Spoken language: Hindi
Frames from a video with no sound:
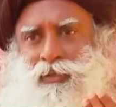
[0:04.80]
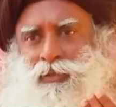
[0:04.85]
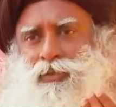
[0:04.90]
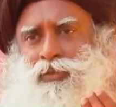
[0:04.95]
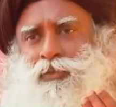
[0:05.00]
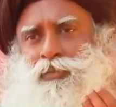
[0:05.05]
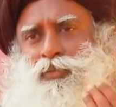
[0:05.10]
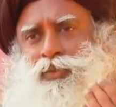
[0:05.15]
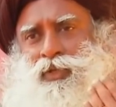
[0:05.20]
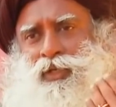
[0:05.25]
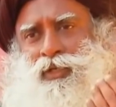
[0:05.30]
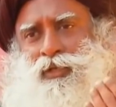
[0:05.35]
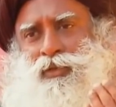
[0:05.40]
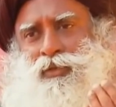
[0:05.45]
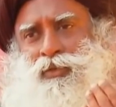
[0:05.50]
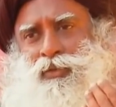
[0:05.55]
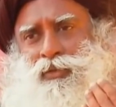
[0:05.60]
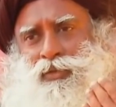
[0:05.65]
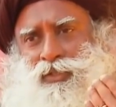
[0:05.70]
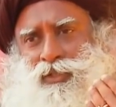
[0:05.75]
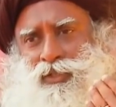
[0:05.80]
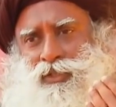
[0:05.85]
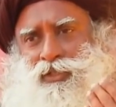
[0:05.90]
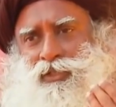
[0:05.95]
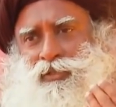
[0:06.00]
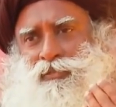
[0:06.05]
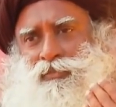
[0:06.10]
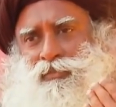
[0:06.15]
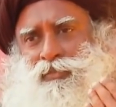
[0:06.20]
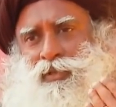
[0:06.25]
बाकी सौर
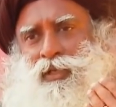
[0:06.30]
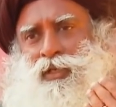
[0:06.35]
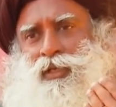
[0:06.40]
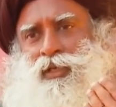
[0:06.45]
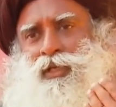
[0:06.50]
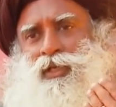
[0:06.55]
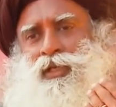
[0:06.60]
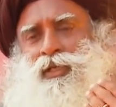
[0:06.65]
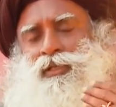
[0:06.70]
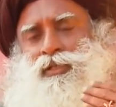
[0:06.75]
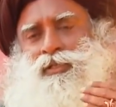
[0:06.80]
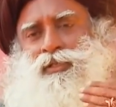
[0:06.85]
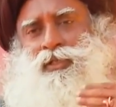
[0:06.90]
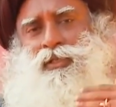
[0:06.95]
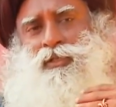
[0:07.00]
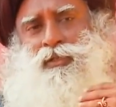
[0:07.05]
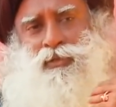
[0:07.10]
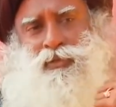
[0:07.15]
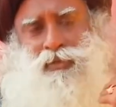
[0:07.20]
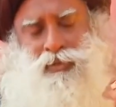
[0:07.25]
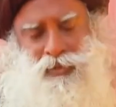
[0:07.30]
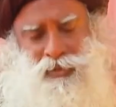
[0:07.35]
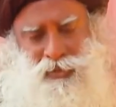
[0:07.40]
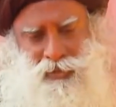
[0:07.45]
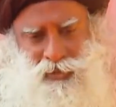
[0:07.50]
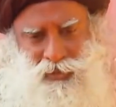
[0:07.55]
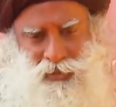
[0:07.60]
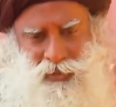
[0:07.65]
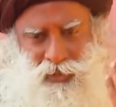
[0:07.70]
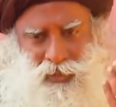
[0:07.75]
मंडल के साथ तालमेल
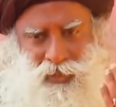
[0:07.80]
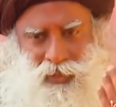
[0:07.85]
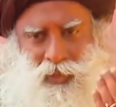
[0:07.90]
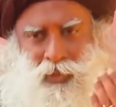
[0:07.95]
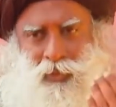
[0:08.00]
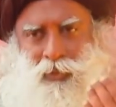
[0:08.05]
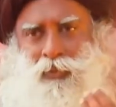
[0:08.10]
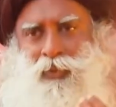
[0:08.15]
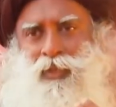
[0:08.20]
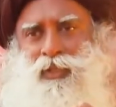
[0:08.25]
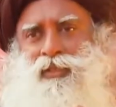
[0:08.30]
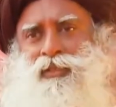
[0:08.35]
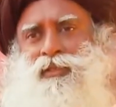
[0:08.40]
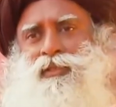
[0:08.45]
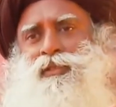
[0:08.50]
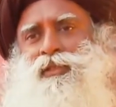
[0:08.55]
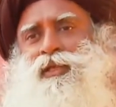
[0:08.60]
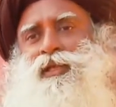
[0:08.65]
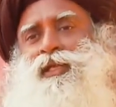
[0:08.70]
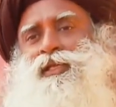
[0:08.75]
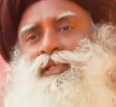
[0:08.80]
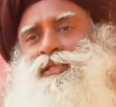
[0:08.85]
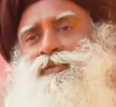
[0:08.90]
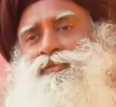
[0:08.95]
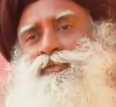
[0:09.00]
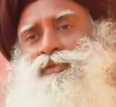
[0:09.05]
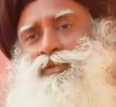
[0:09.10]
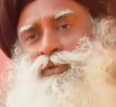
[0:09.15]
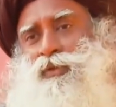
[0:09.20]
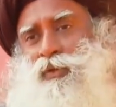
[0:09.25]
में लाने का एक
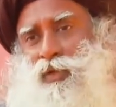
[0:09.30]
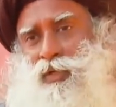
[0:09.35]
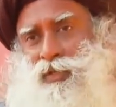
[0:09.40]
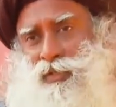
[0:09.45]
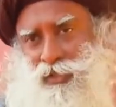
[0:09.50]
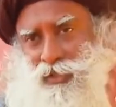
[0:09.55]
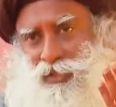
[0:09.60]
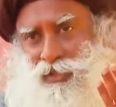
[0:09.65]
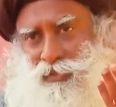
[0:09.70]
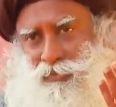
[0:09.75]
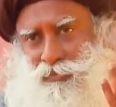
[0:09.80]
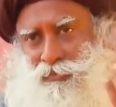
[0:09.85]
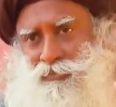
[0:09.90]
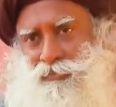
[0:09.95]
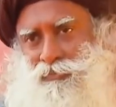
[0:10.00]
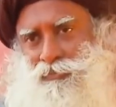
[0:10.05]
अद्भुत प्रयास है